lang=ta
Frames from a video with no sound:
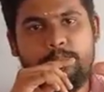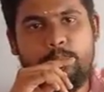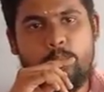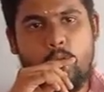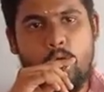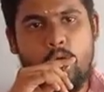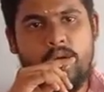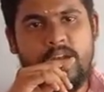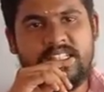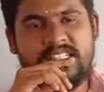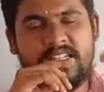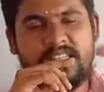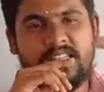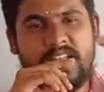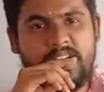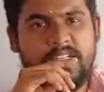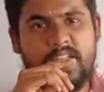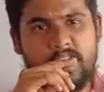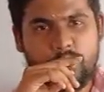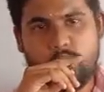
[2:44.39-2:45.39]
போலீஸை
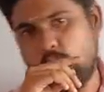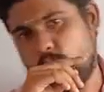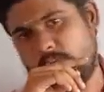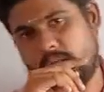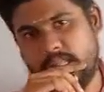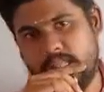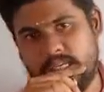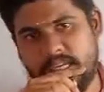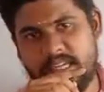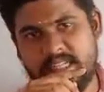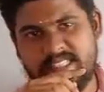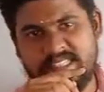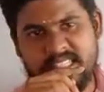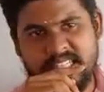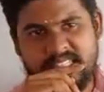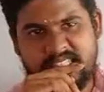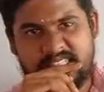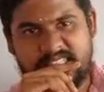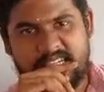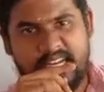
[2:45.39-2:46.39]
தட்டி தூக்குறதுக்கு
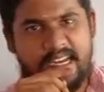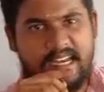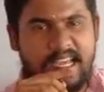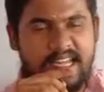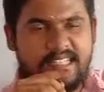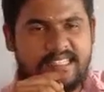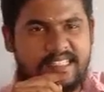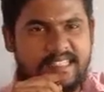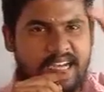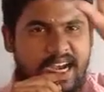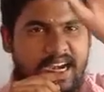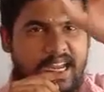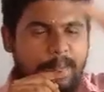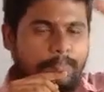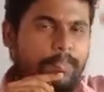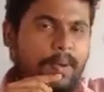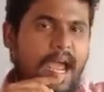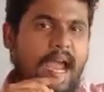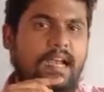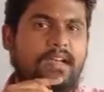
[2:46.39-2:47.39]
சிக்ஸ்டி டேஸ் ஸ்டடி
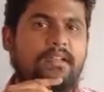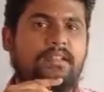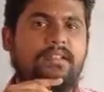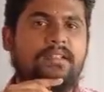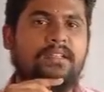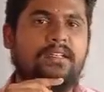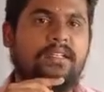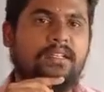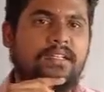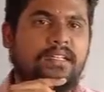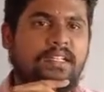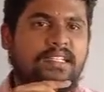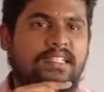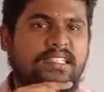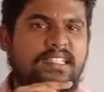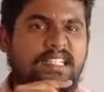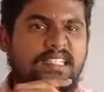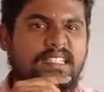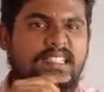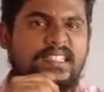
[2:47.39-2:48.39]
பிளான்
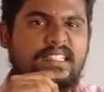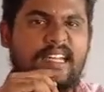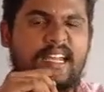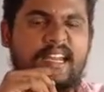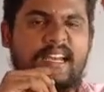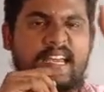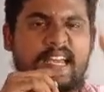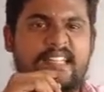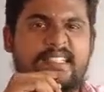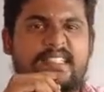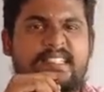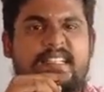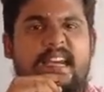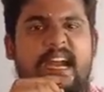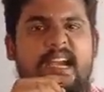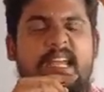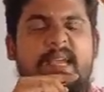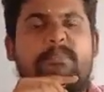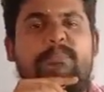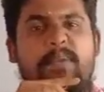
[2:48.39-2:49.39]
சிக்ஸ்டி டேஸ்
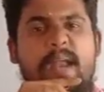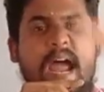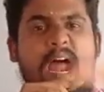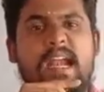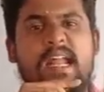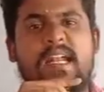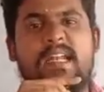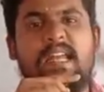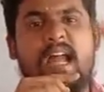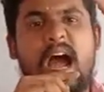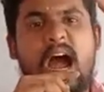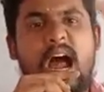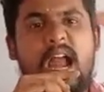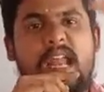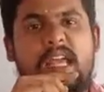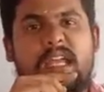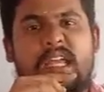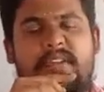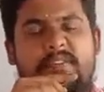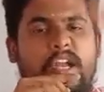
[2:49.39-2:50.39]
ஸ்டடி பிளானர்
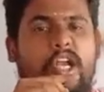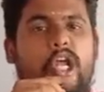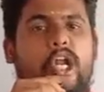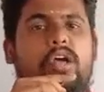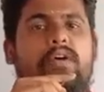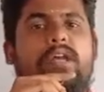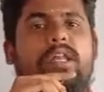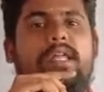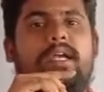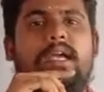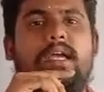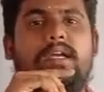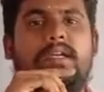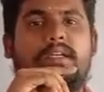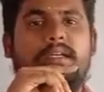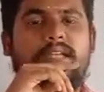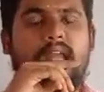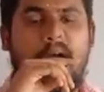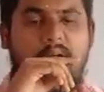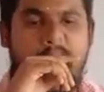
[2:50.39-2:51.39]
நாளைக்கு வீடியோவில் வருதுங்க
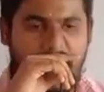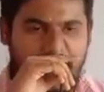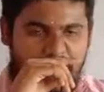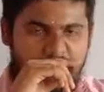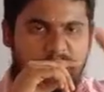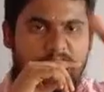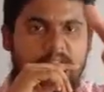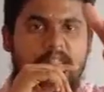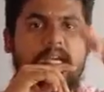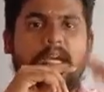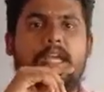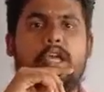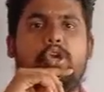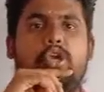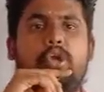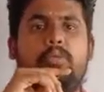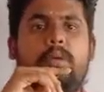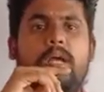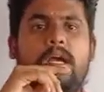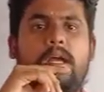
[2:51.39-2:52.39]
நாளைக்கு வருதுங்க
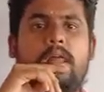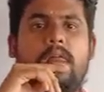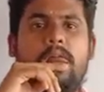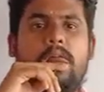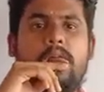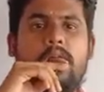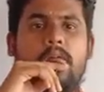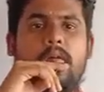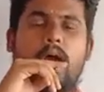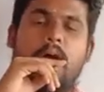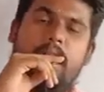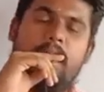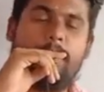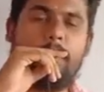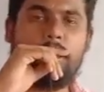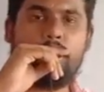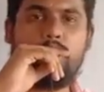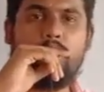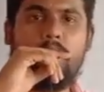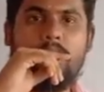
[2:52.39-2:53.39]
யூடியூப்பில் அதை
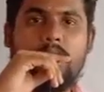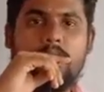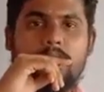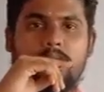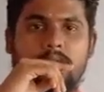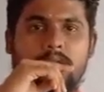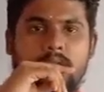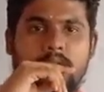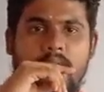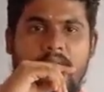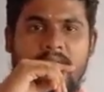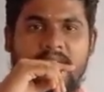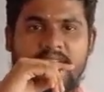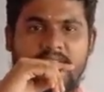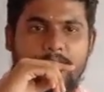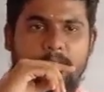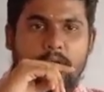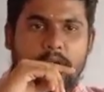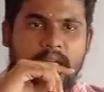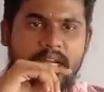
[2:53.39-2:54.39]
பார்த்துக்கோங்க
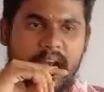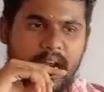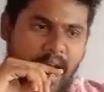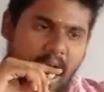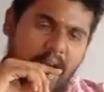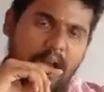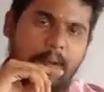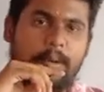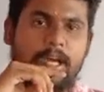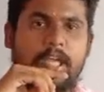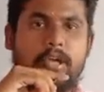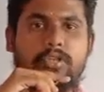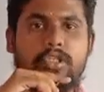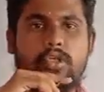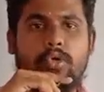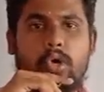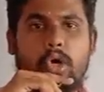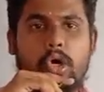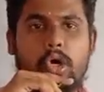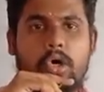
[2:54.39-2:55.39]
அகாடமி வந்துட்டிங்கன்னா நாங்கள் படிக்க
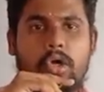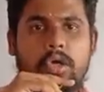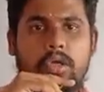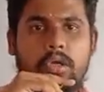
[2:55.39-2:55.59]
வச்சுருவோம்